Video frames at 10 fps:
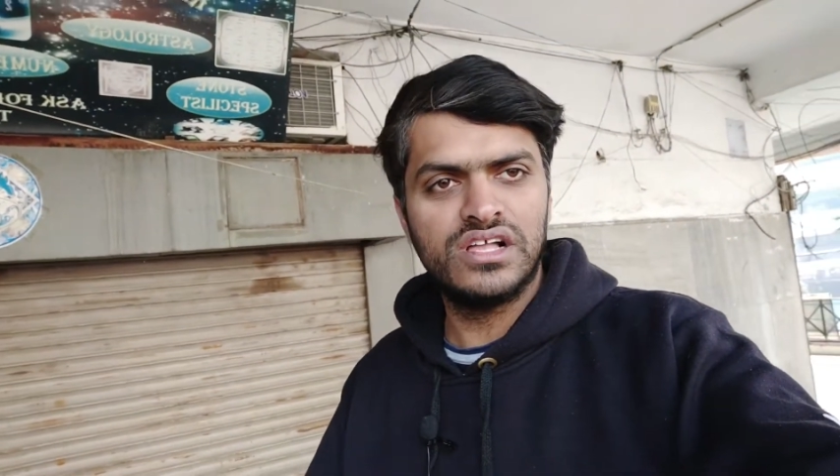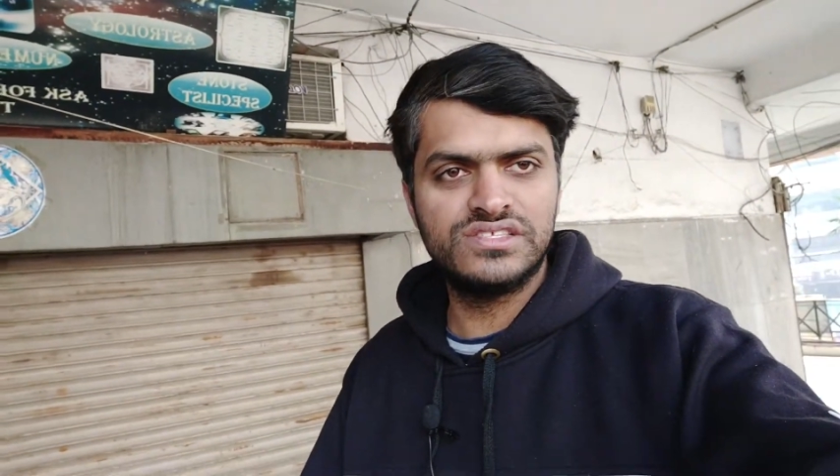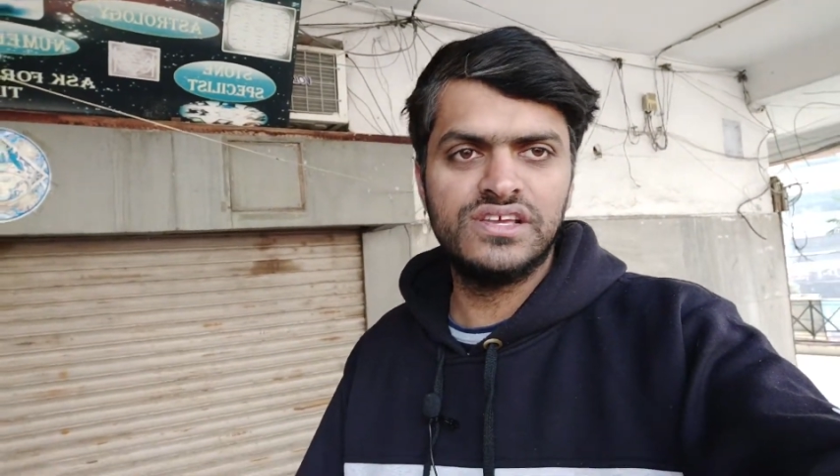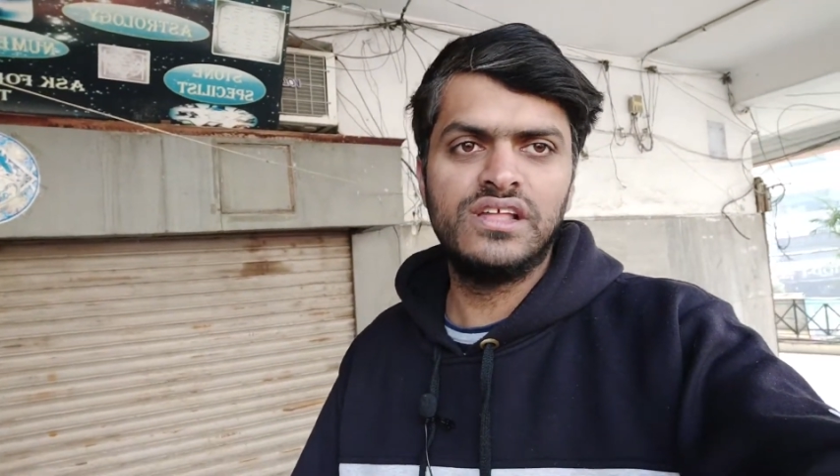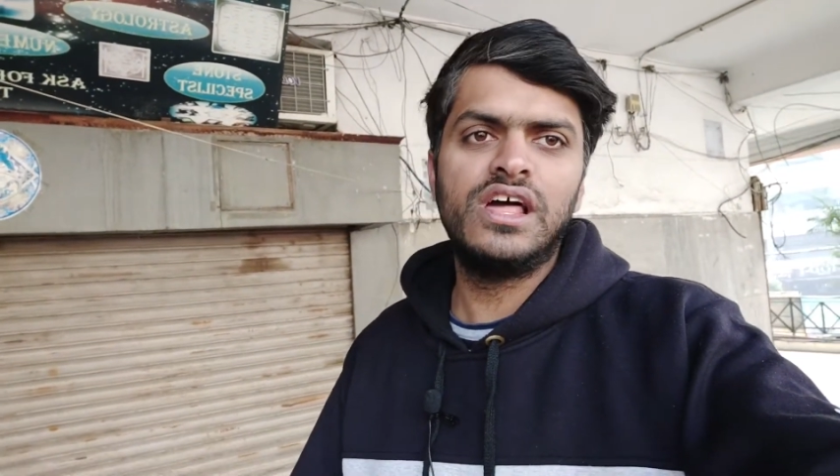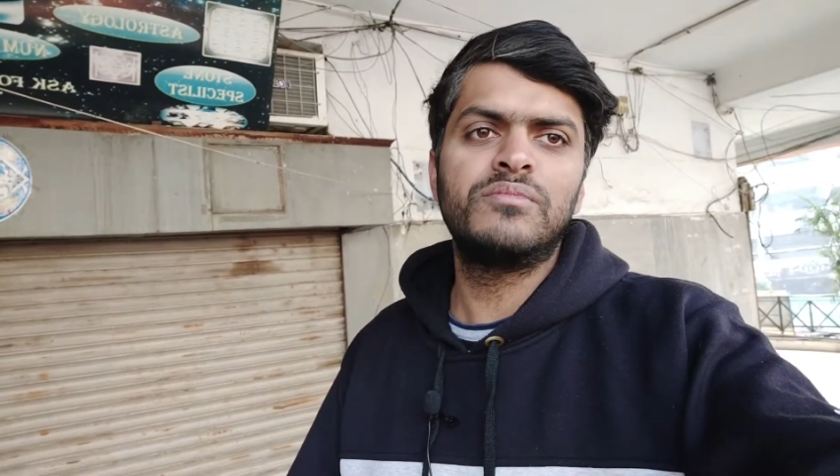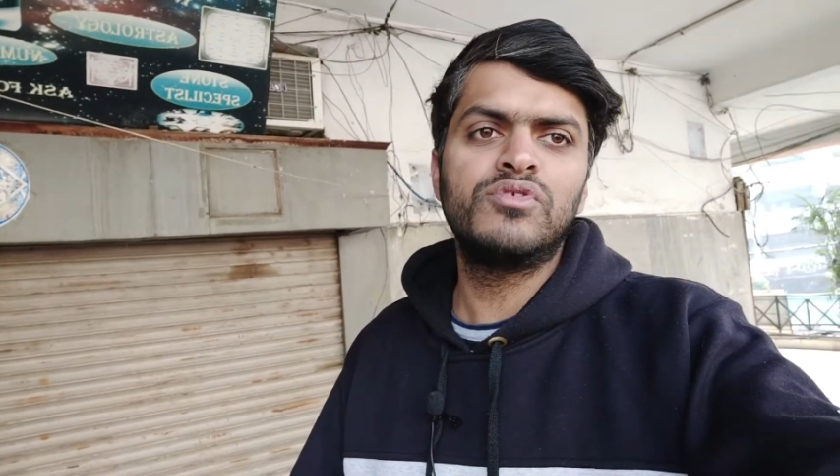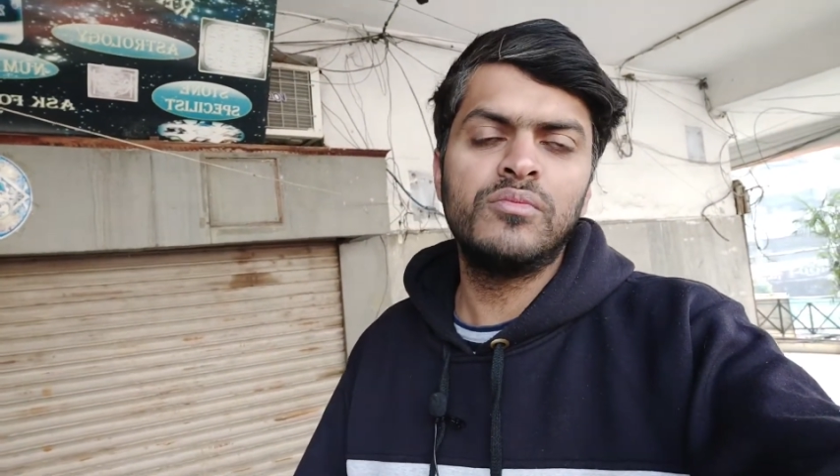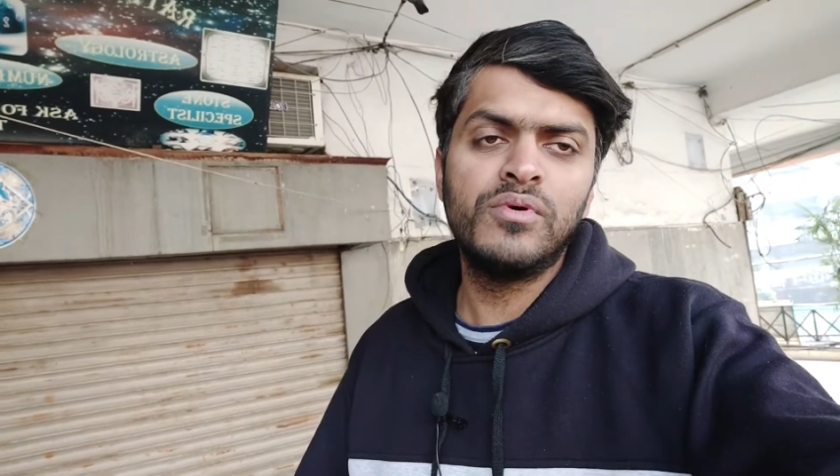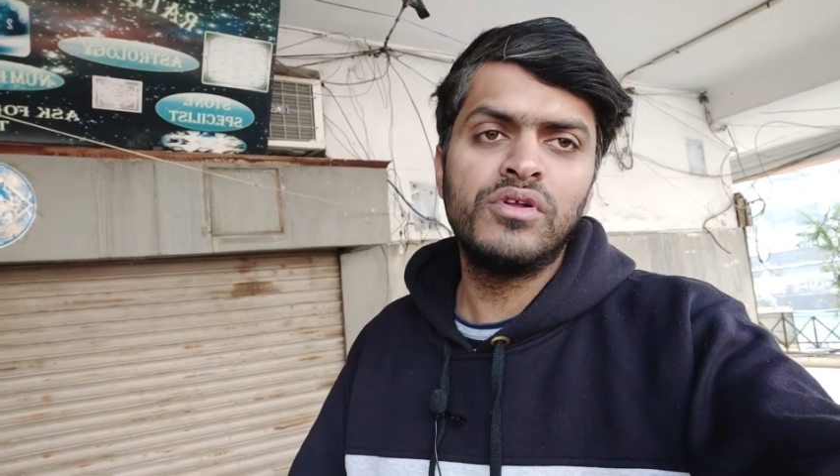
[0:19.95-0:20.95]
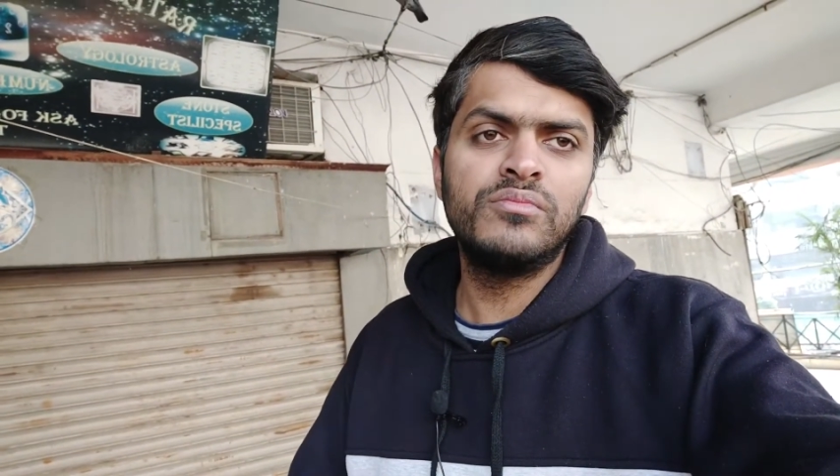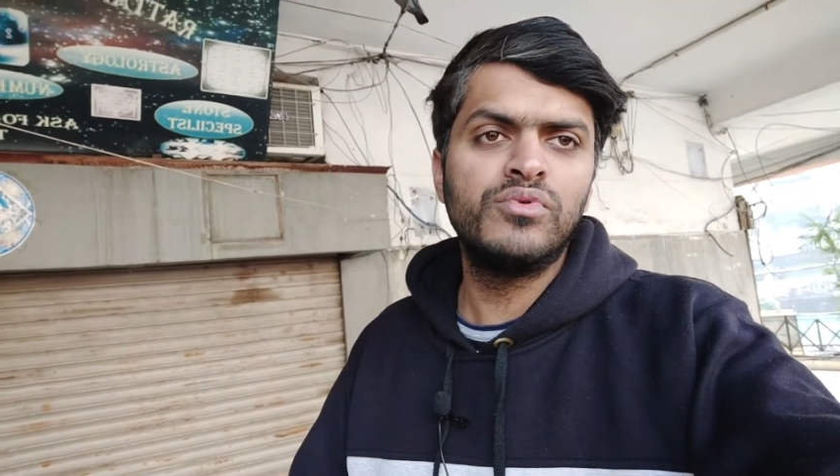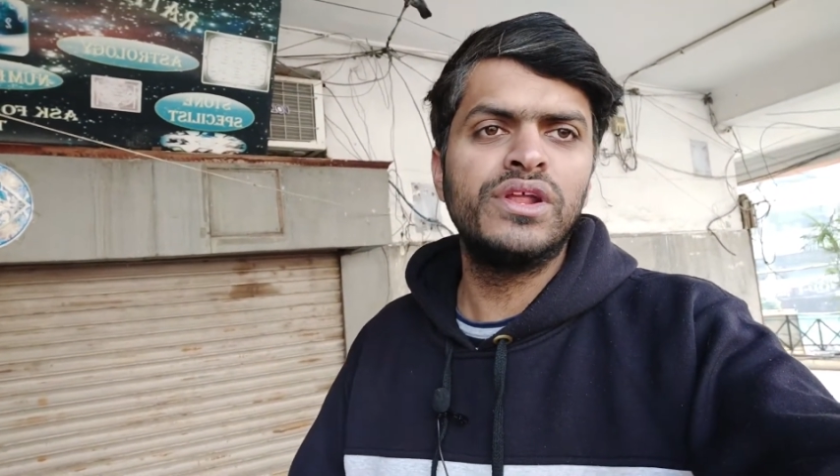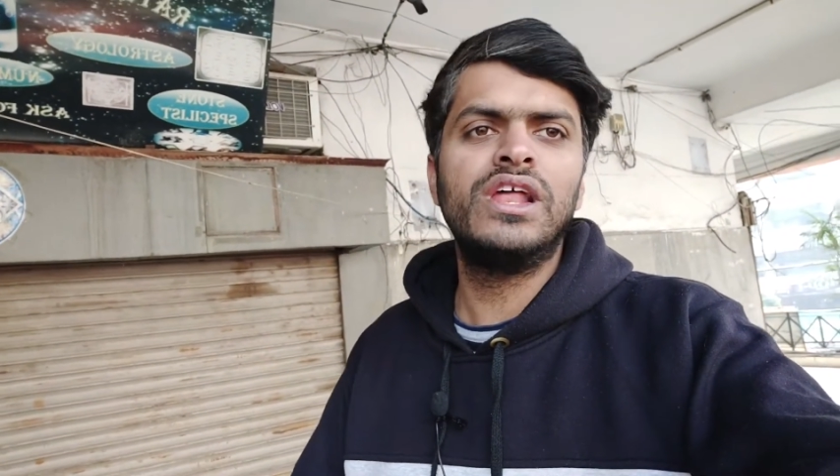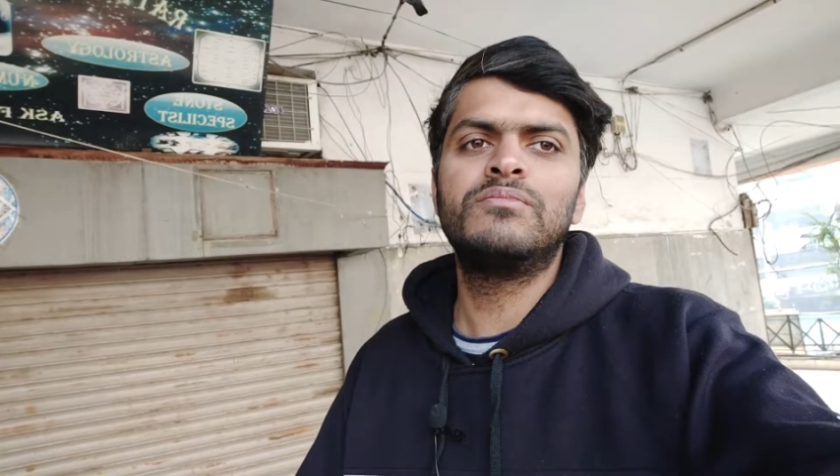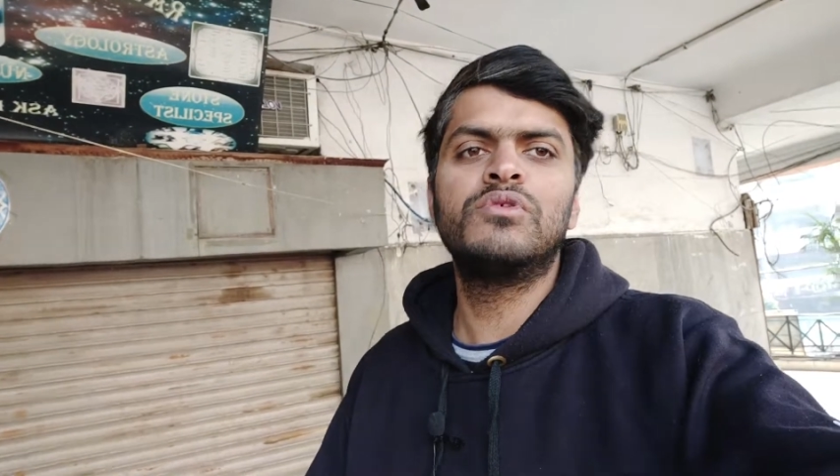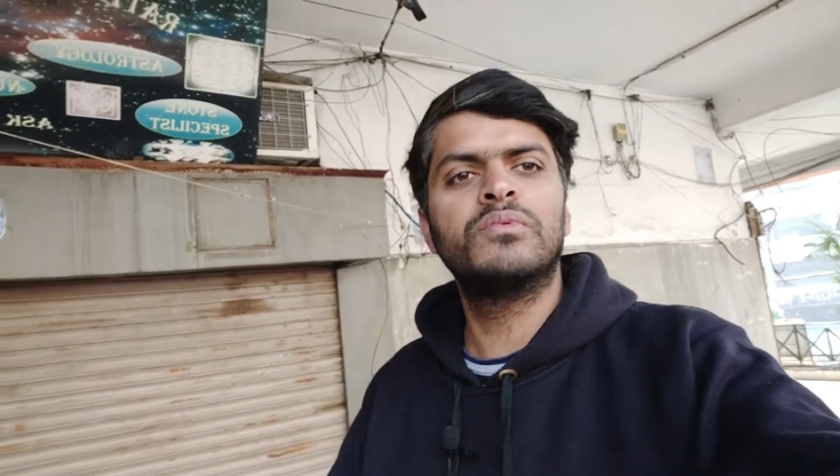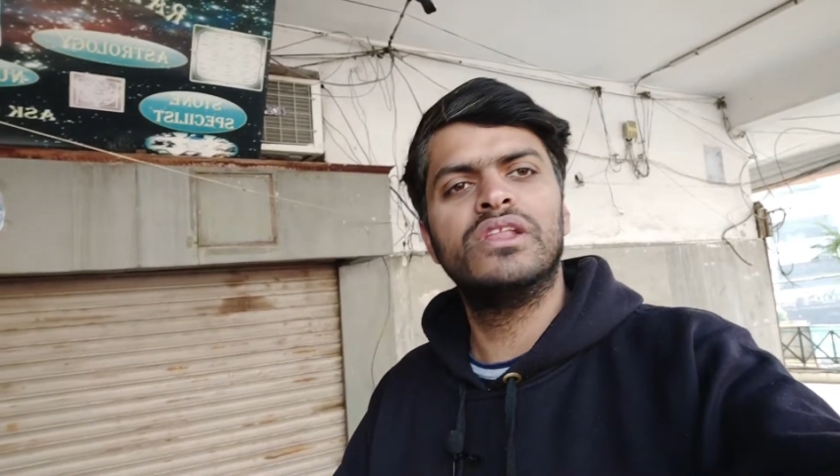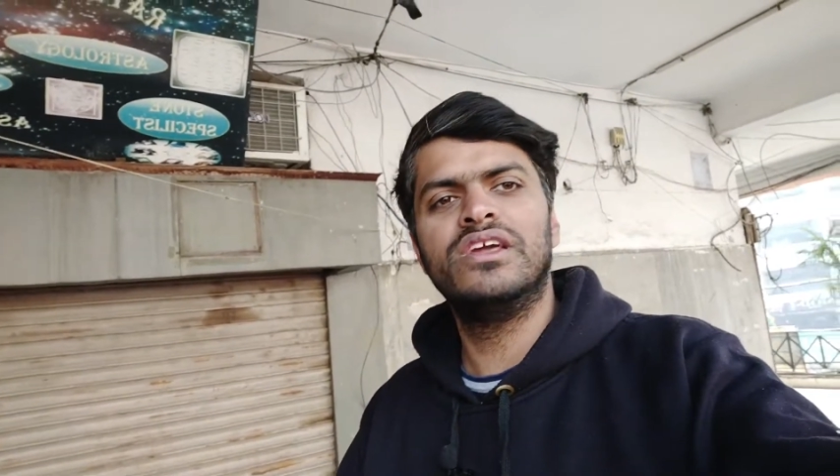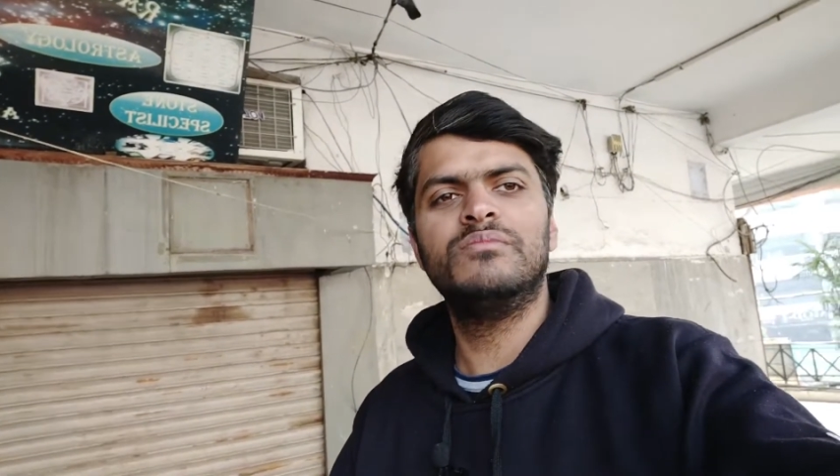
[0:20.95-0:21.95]
अच्छे लैपटॉप और बुरे
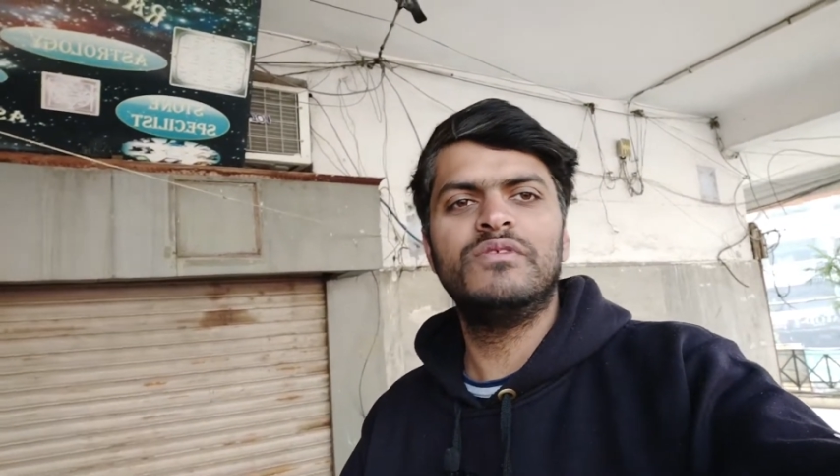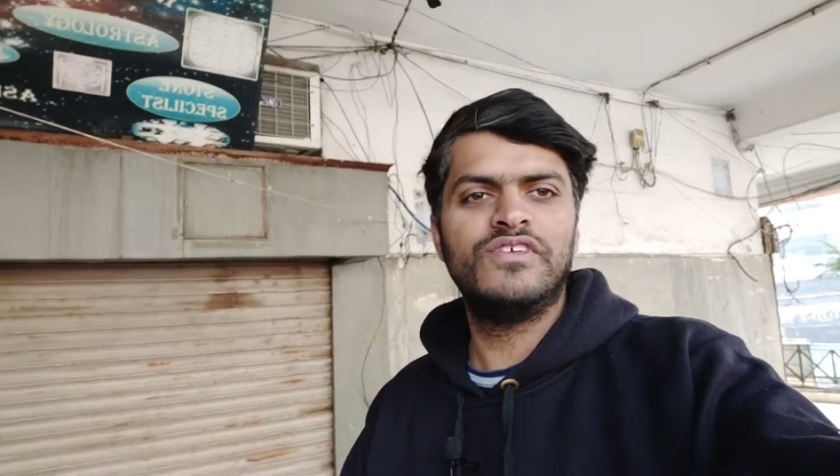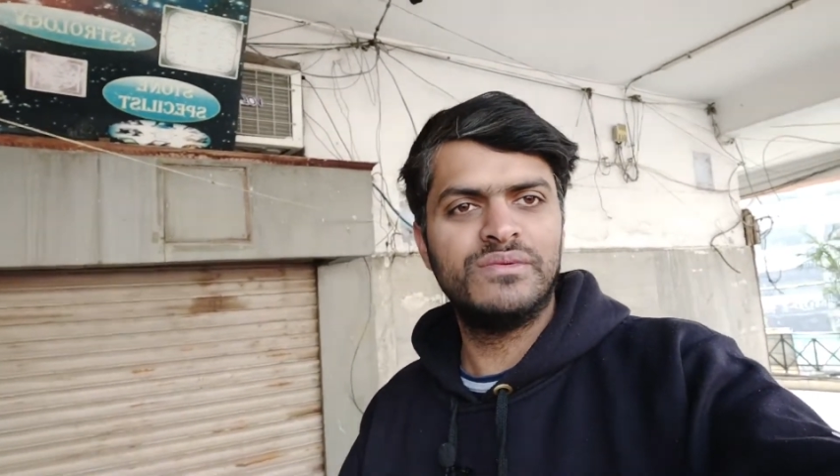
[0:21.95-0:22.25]
लैपटॉप के लिए भी